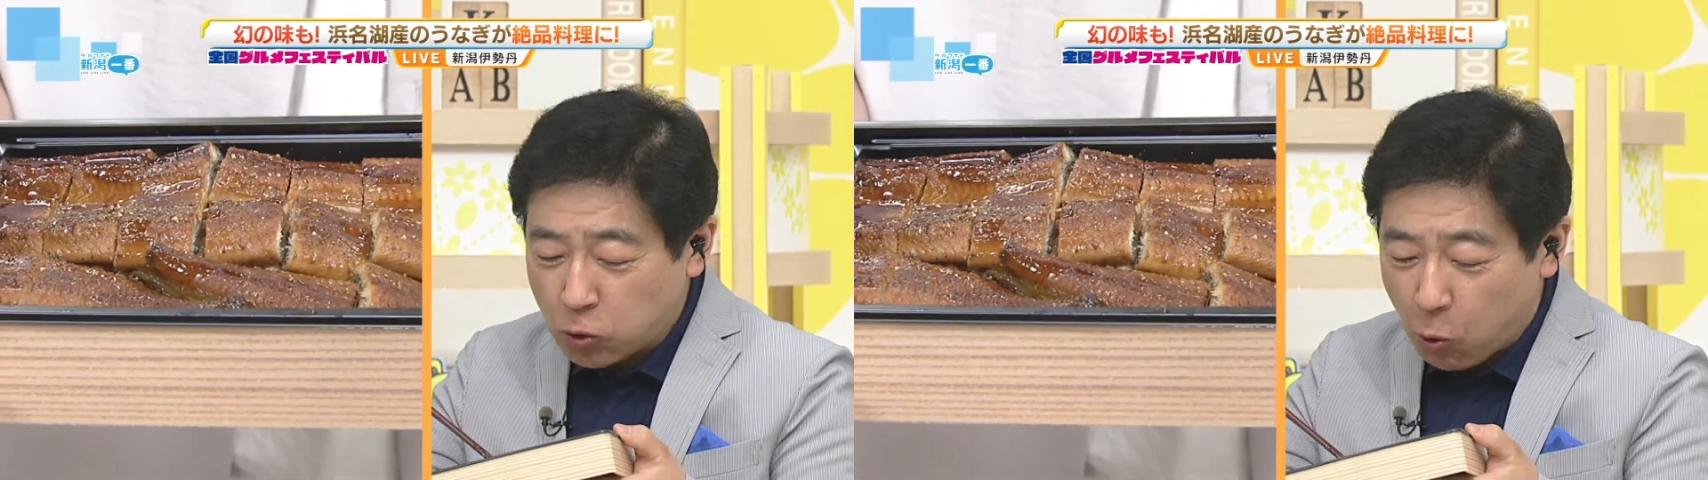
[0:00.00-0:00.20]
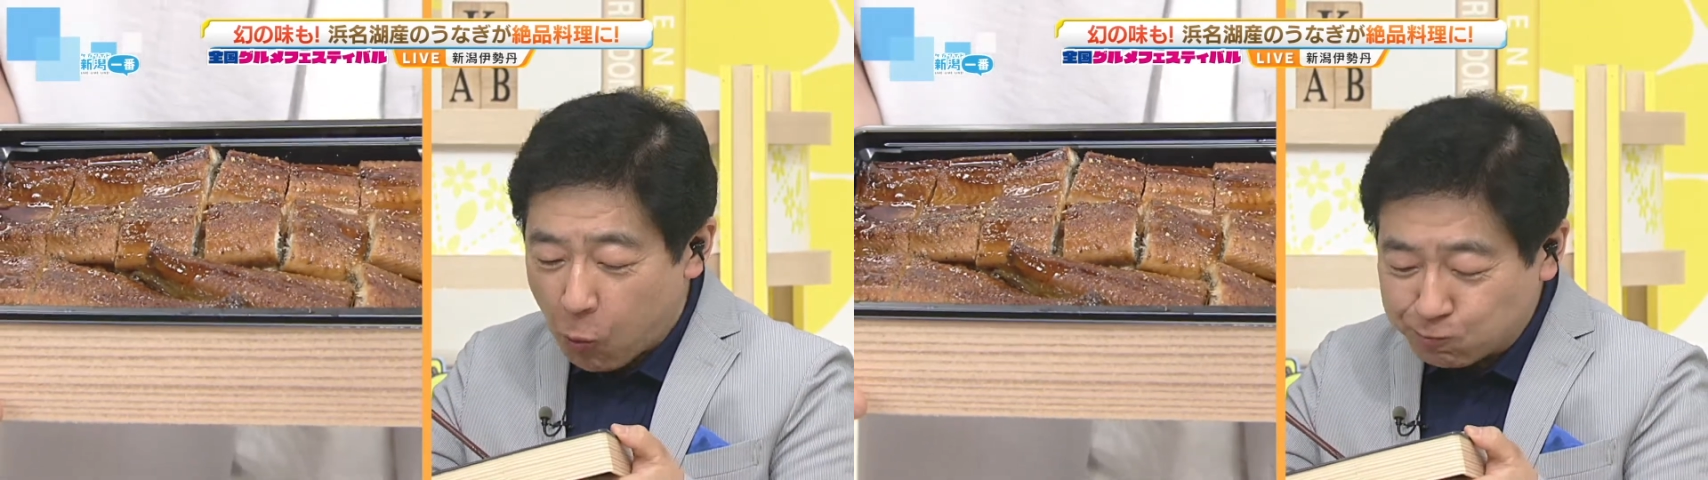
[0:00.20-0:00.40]

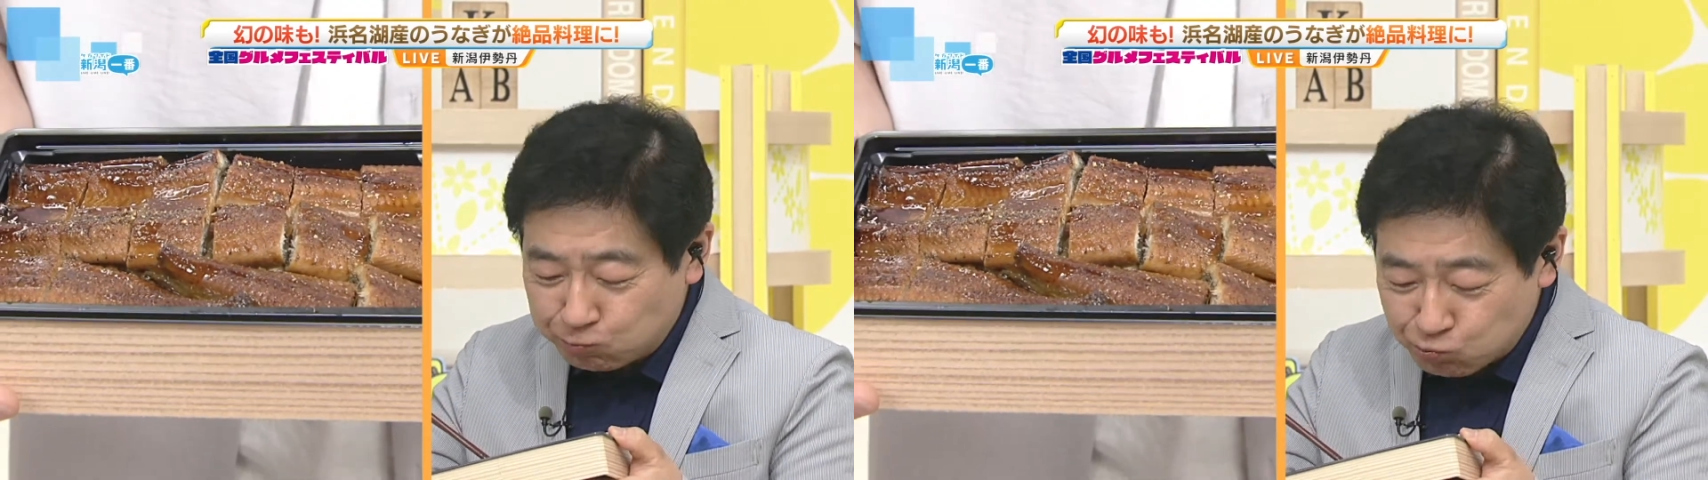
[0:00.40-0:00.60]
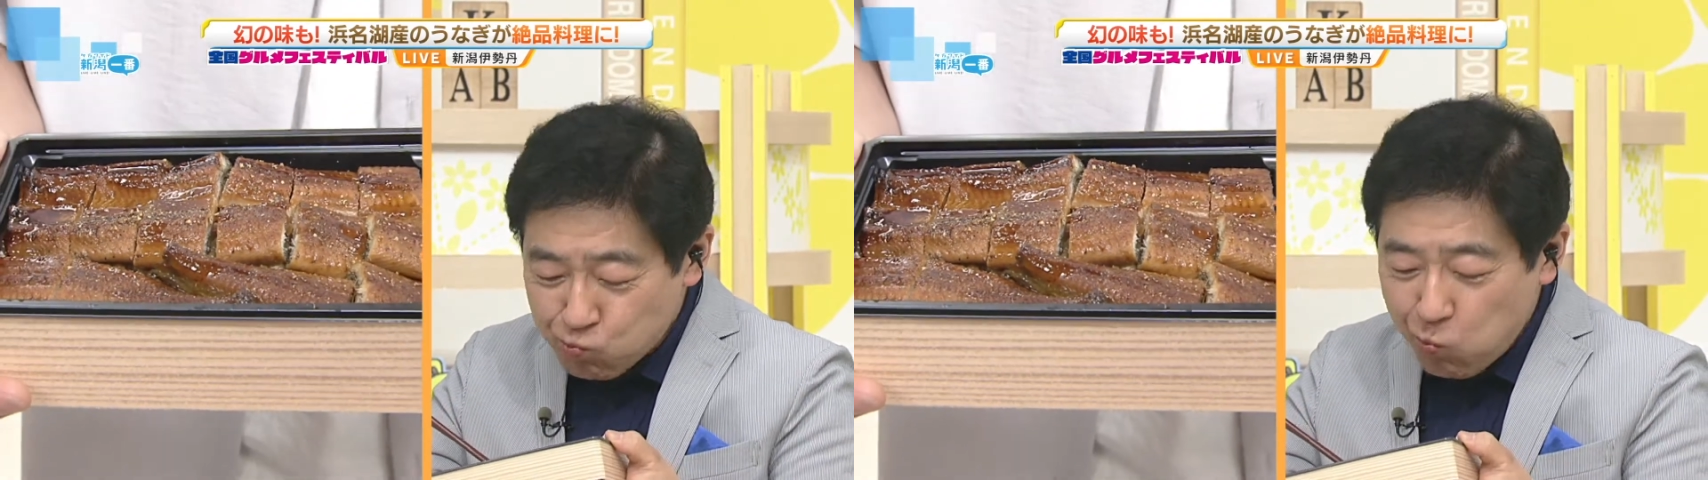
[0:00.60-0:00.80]
当箸が止